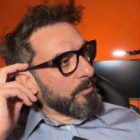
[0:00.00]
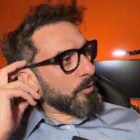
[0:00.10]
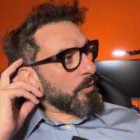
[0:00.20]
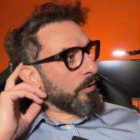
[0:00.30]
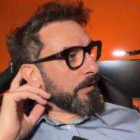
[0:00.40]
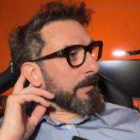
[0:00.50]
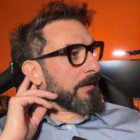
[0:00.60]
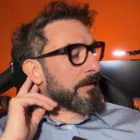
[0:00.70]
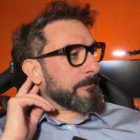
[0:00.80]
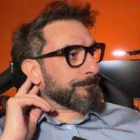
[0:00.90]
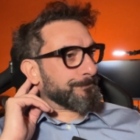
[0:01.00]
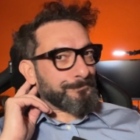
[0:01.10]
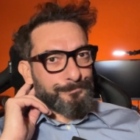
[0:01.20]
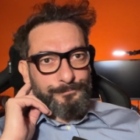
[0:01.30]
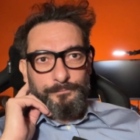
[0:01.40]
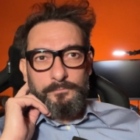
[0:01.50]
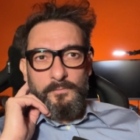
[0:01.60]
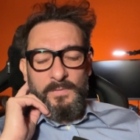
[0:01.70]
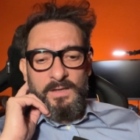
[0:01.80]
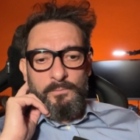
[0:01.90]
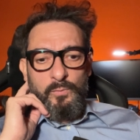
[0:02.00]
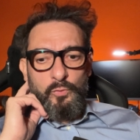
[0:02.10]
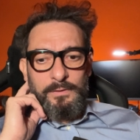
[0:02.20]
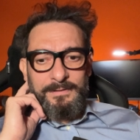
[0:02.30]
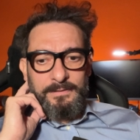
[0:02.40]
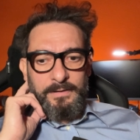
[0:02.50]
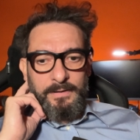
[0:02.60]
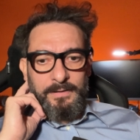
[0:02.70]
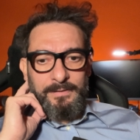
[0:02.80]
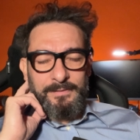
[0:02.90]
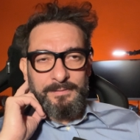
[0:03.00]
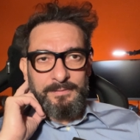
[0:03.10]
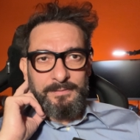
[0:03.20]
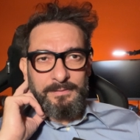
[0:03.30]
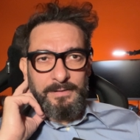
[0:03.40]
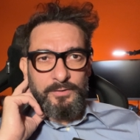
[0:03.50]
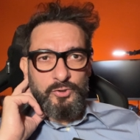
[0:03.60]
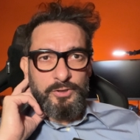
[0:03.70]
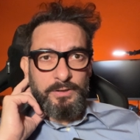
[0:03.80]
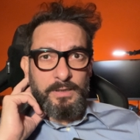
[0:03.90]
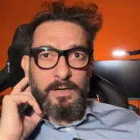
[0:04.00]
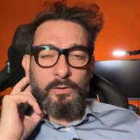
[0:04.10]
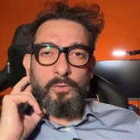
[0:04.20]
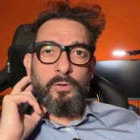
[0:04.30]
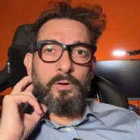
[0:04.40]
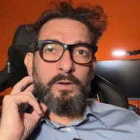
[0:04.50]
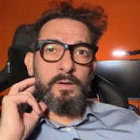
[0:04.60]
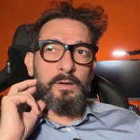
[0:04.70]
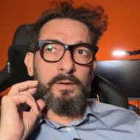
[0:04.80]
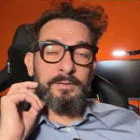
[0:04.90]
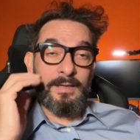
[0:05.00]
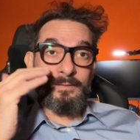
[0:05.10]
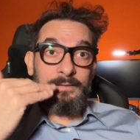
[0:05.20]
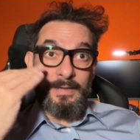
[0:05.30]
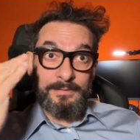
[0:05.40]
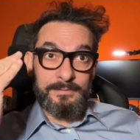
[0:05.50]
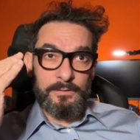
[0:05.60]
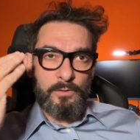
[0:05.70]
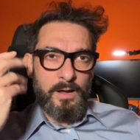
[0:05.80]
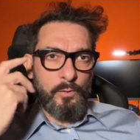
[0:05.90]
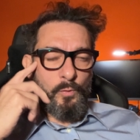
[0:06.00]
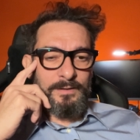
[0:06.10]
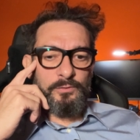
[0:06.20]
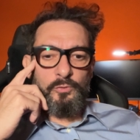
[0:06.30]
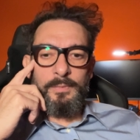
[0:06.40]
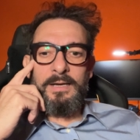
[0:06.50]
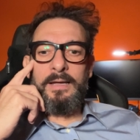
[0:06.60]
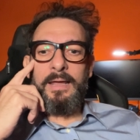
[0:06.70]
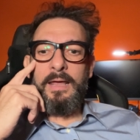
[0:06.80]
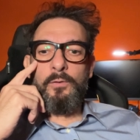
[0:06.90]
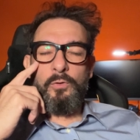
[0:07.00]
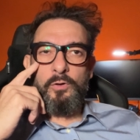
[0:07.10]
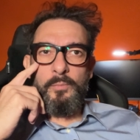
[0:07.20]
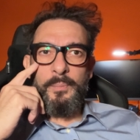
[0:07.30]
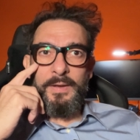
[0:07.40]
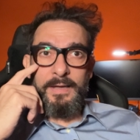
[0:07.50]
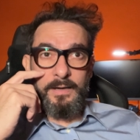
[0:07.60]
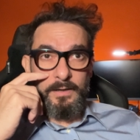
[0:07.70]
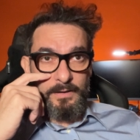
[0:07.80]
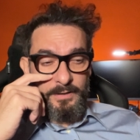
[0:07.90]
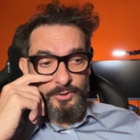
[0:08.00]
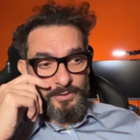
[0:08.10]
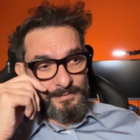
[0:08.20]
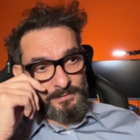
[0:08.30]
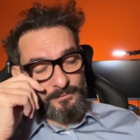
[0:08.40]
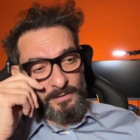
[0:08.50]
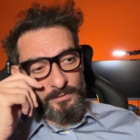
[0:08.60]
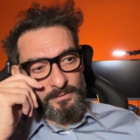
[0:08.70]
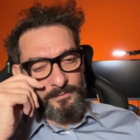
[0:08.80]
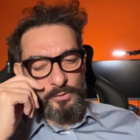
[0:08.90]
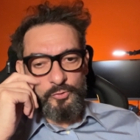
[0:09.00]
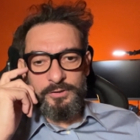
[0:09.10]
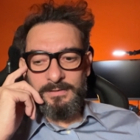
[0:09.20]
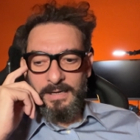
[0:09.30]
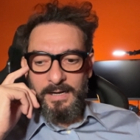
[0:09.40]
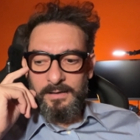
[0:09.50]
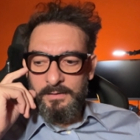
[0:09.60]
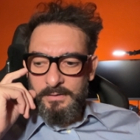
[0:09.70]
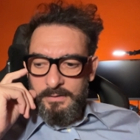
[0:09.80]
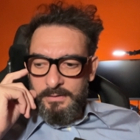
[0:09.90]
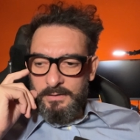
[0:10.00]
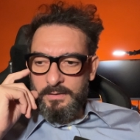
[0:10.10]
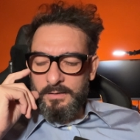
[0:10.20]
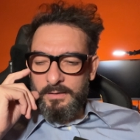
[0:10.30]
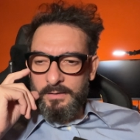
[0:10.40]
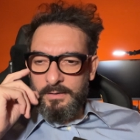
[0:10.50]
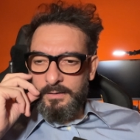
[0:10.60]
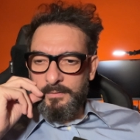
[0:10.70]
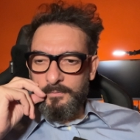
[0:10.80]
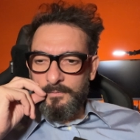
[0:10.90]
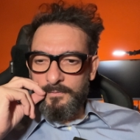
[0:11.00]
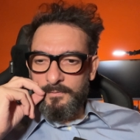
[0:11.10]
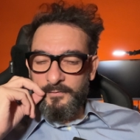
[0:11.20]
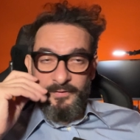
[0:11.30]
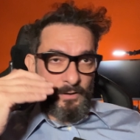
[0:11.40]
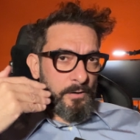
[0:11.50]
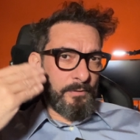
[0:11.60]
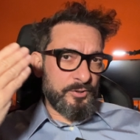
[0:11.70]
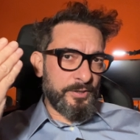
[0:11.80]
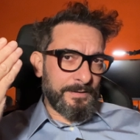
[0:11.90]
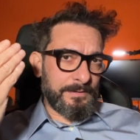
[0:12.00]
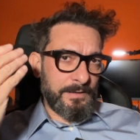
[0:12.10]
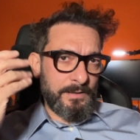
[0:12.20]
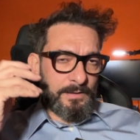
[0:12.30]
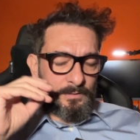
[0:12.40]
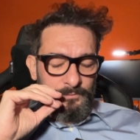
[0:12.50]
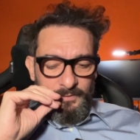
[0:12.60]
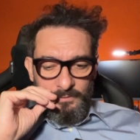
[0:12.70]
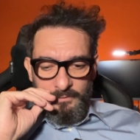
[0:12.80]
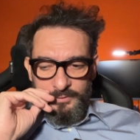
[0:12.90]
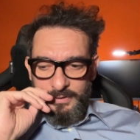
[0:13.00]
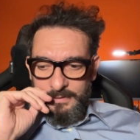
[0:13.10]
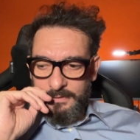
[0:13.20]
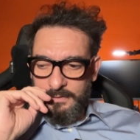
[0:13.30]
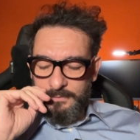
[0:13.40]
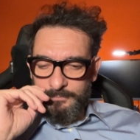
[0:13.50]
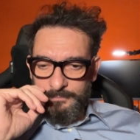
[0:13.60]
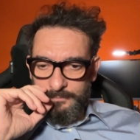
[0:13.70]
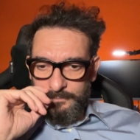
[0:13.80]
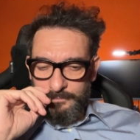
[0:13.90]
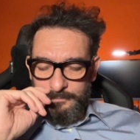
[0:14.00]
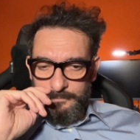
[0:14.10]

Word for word: con eh, multe che si aggirano, uh, si attestano a 4.000 euro per gli eccessi di, ve di velocità ehm, fino a una certa, fino a una certa mh, mm,